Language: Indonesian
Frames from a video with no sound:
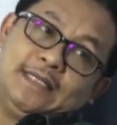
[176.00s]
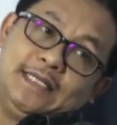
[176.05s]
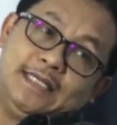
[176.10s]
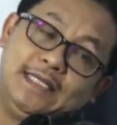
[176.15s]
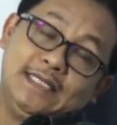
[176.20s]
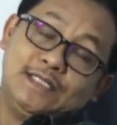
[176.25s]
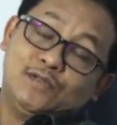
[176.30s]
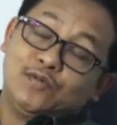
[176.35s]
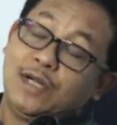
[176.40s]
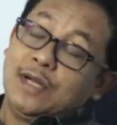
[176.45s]

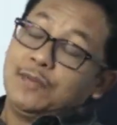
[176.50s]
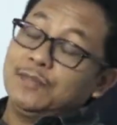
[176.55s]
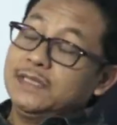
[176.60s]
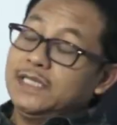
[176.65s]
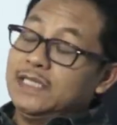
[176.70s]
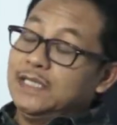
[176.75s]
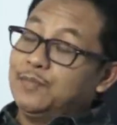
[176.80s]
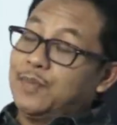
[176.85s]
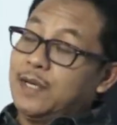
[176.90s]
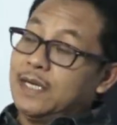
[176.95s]
Ini juga
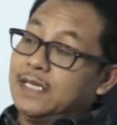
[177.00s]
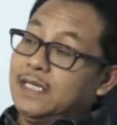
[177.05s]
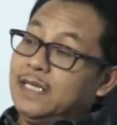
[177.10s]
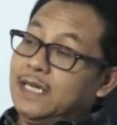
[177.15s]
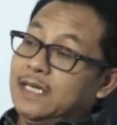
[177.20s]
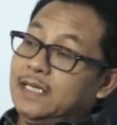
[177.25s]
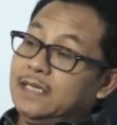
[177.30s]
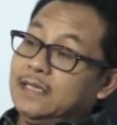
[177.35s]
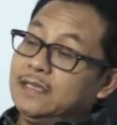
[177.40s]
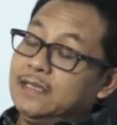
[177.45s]
menjadi
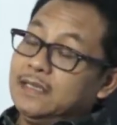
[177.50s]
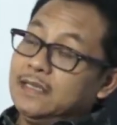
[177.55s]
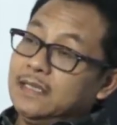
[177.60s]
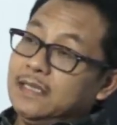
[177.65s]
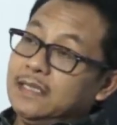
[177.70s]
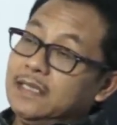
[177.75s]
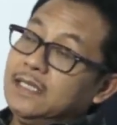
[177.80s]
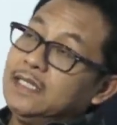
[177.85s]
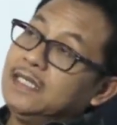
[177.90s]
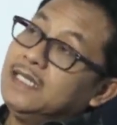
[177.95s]
bagian,
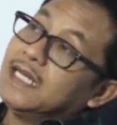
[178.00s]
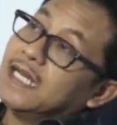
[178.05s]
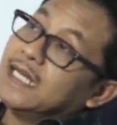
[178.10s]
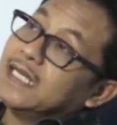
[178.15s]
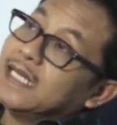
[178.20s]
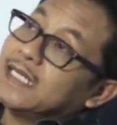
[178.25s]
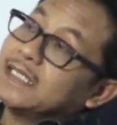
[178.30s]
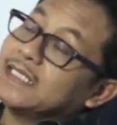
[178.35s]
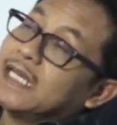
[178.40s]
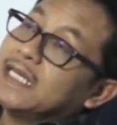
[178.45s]
Eh, ini kan
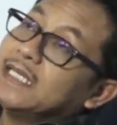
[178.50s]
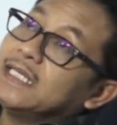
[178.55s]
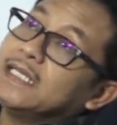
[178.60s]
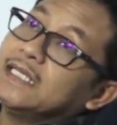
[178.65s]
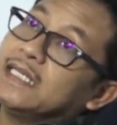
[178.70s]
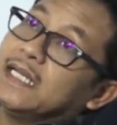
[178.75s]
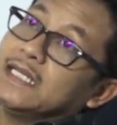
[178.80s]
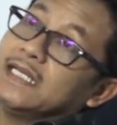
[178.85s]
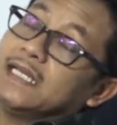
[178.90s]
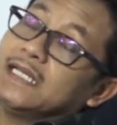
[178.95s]
tidak cantik
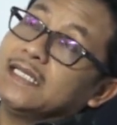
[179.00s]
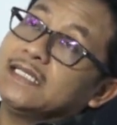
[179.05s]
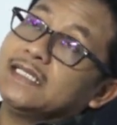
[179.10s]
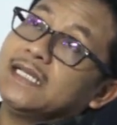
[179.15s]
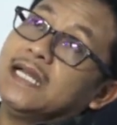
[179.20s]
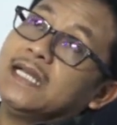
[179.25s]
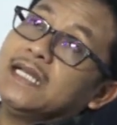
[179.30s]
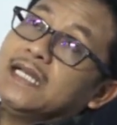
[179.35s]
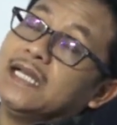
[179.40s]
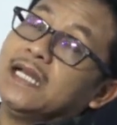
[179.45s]
ya. ya,
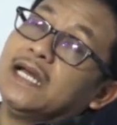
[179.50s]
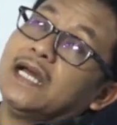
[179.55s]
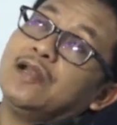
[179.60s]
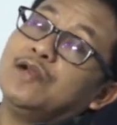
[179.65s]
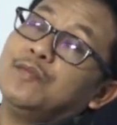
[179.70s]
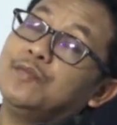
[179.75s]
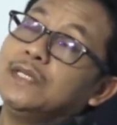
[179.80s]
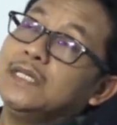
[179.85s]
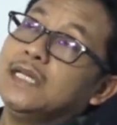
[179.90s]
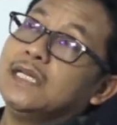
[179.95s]
Saya kira
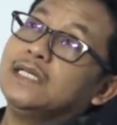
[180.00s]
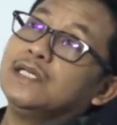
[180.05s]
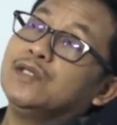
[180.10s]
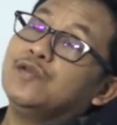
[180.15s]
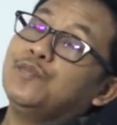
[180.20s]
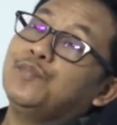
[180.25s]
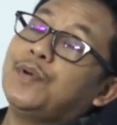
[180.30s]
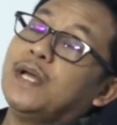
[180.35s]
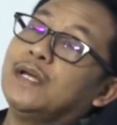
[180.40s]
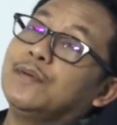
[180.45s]
kalau melihat itu
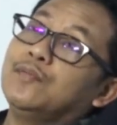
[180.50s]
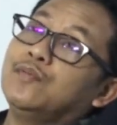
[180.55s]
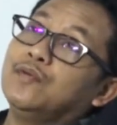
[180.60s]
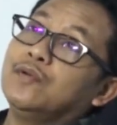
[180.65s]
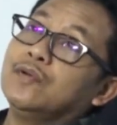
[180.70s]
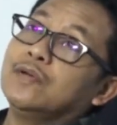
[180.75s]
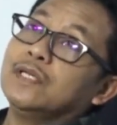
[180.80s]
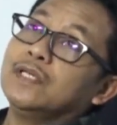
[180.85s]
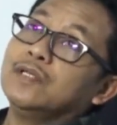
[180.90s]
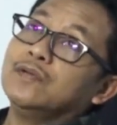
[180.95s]
baik
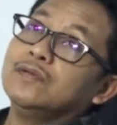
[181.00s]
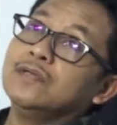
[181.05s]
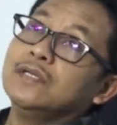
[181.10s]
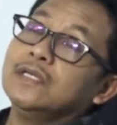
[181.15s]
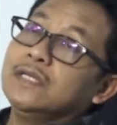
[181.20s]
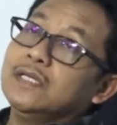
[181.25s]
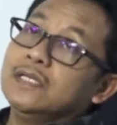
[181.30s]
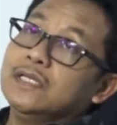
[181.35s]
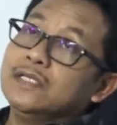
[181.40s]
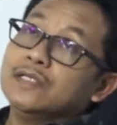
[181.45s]
buruk itu
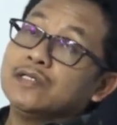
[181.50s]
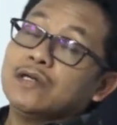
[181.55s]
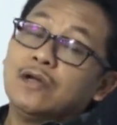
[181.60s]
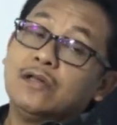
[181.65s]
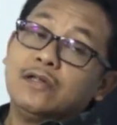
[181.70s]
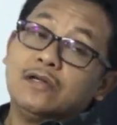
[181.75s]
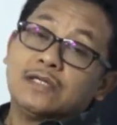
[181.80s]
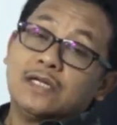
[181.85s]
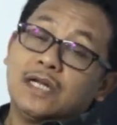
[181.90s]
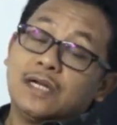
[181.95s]
insya
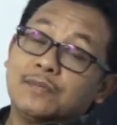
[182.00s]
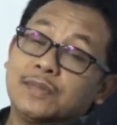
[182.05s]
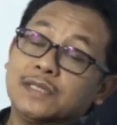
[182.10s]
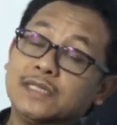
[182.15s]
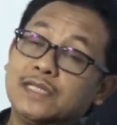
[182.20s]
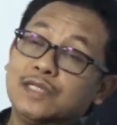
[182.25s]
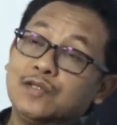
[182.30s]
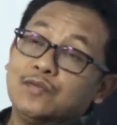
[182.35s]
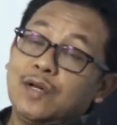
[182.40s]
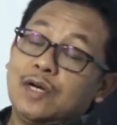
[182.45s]
Allah dalam
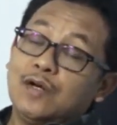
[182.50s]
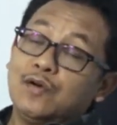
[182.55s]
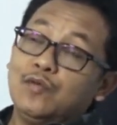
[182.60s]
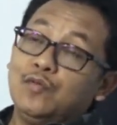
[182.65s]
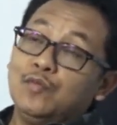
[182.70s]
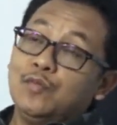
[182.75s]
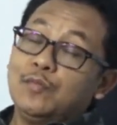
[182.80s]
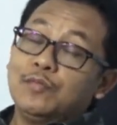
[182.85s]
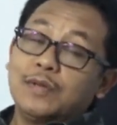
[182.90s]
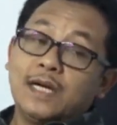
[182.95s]
ketentuan
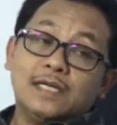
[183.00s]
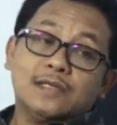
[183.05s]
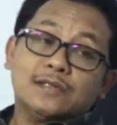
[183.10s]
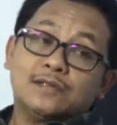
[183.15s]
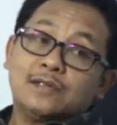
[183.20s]
umum kan